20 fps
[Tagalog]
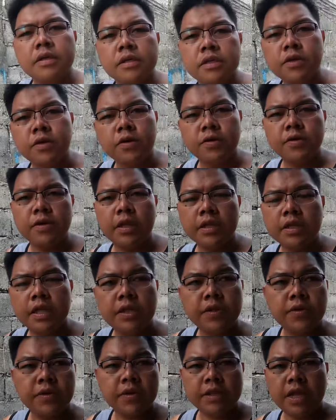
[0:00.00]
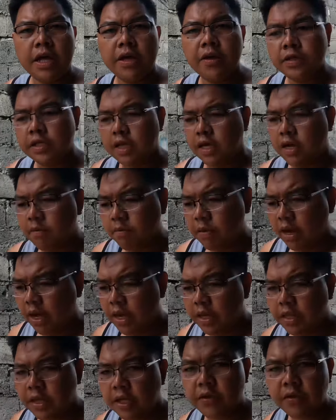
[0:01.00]
So, nandito na tayo sa
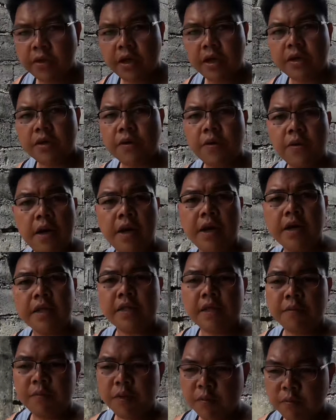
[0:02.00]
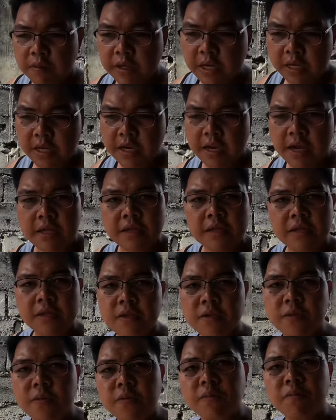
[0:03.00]
bahay ni Kuya Iyo at ibibigyan na natin
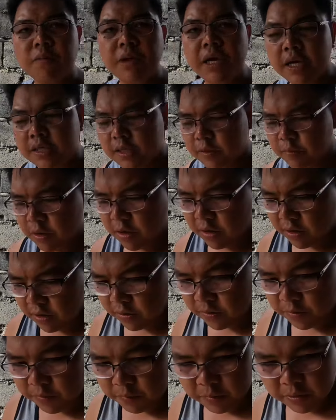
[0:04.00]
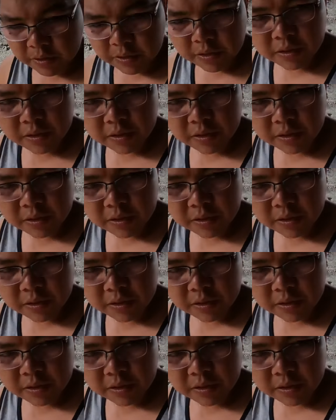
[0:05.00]
tong bigas mga kanipi.